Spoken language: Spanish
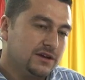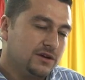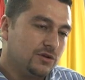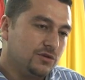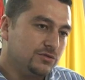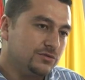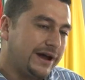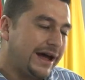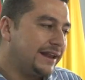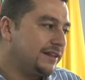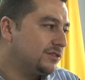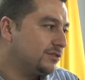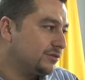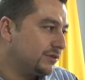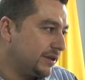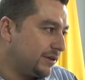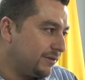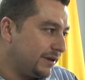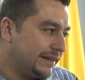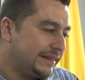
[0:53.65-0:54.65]
con alto
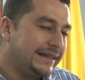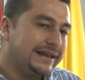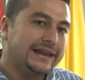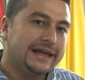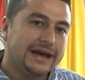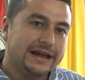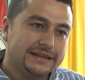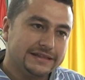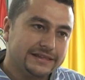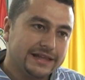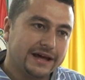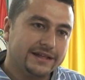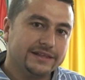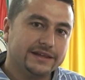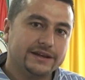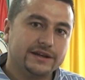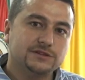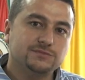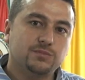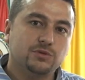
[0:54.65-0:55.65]
nivel de lealtad,
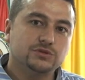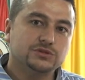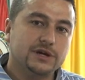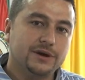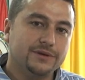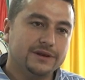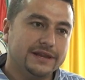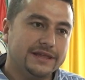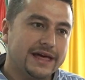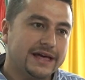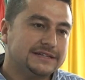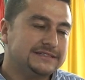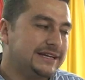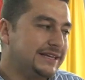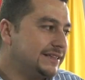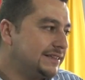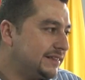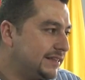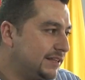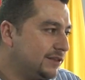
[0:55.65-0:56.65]
de responsabilidad, de
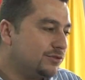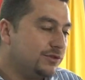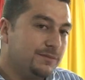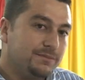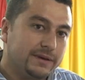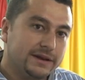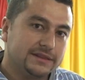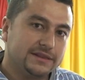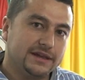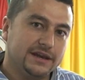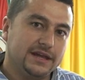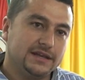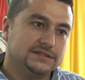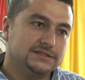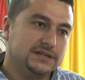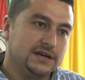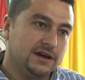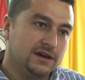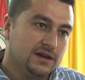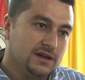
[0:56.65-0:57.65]
sentido de
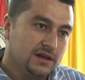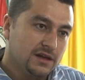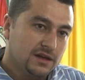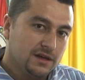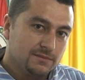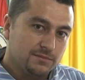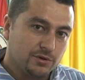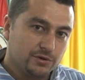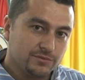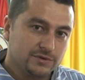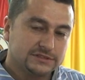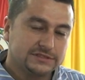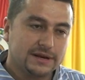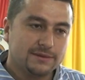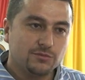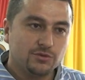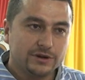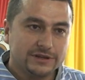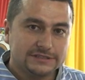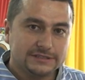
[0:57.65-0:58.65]
pertenencia por
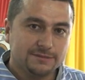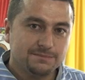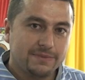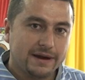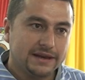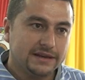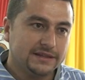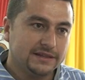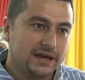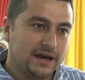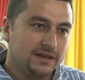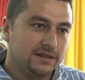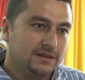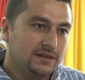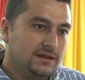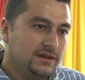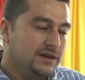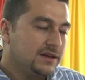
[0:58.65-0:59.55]
nuestra municipalidad.